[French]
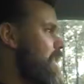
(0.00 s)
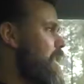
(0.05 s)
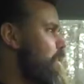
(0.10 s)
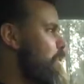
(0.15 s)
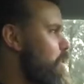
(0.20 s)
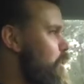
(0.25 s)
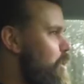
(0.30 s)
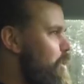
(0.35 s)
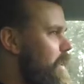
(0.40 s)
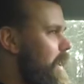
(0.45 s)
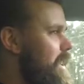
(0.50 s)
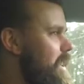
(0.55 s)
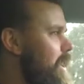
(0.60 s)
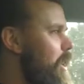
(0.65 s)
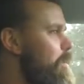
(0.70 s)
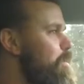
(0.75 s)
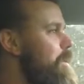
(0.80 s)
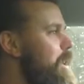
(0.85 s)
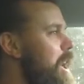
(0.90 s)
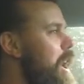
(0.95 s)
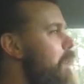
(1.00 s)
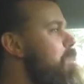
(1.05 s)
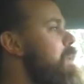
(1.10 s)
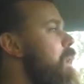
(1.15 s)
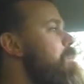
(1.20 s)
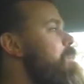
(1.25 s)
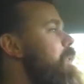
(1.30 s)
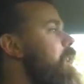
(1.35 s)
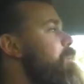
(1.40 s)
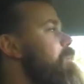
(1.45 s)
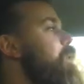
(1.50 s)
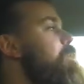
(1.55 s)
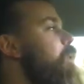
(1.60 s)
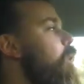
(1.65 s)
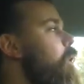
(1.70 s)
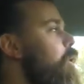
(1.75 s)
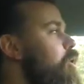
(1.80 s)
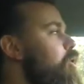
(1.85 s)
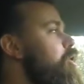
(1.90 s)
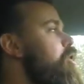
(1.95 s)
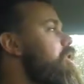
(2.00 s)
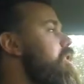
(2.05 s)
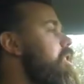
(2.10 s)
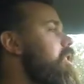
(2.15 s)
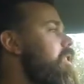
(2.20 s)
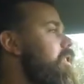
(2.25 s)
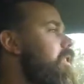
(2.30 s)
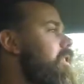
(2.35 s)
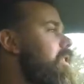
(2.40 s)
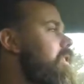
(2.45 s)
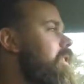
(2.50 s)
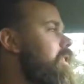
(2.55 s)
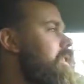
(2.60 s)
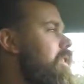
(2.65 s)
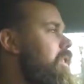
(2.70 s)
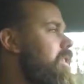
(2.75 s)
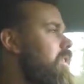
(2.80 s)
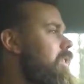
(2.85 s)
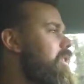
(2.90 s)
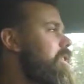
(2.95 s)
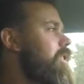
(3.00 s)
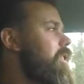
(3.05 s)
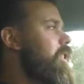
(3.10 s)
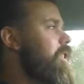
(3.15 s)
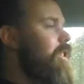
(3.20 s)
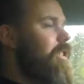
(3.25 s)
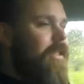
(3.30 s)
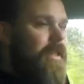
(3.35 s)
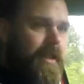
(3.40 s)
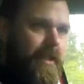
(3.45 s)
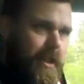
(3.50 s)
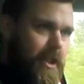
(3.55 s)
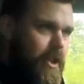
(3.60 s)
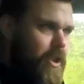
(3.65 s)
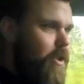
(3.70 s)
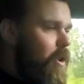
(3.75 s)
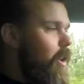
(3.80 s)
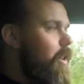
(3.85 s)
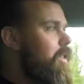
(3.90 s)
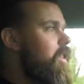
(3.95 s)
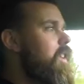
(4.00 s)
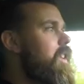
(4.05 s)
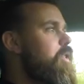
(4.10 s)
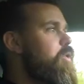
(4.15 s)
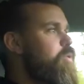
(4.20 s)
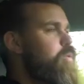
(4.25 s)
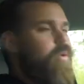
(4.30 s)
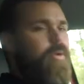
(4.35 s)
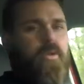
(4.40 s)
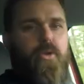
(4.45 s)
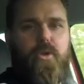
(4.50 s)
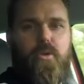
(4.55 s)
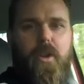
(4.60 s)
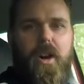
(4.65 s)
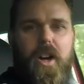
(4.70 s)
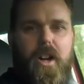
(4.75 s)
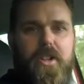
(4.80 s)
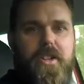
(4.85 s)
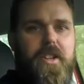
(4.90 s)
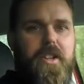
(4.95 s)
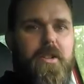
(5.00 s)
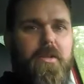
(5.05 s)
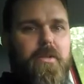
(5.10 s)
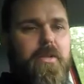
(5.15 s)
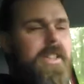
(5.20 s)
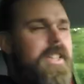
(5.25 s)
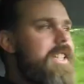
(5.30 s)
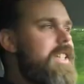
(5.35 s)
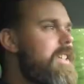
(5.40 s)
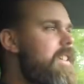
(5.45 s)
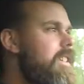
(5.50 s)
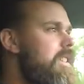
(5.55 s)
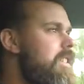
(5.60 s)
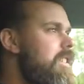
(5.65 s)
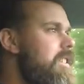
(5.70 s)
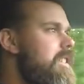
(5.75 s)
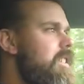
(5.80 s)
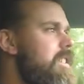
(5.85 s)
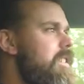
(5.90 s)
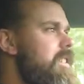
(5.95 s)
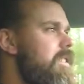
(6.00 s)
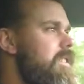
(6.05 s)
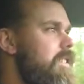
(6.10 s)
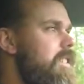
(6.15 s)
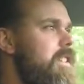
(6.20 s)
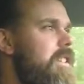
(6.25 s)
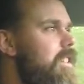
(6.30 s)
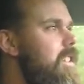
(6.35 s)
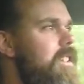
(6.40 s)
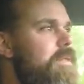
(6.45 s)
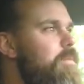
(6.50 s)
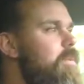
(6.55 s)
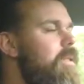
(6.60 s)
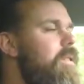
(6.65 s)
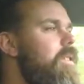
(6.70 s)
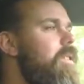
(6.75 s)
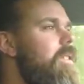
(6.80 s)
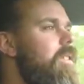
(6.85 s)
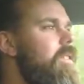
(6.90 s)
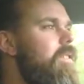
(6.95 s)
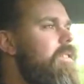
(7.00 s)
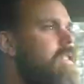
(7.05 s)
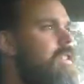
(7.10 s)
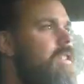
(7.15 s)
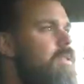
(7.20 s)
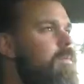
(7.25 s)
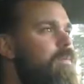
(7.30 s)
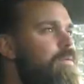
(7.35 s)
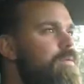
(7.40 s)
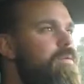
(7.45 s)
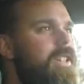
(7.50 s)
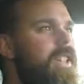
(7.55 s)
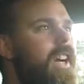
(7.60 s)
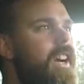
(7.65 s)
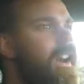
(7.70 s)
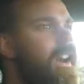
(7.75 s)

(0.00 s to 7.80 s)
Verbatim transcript: Il faut que je fasse remplir un papier à mes proches. Si je leur dis un jour que je dois racheter une Audi, qui, me, qui me foutent des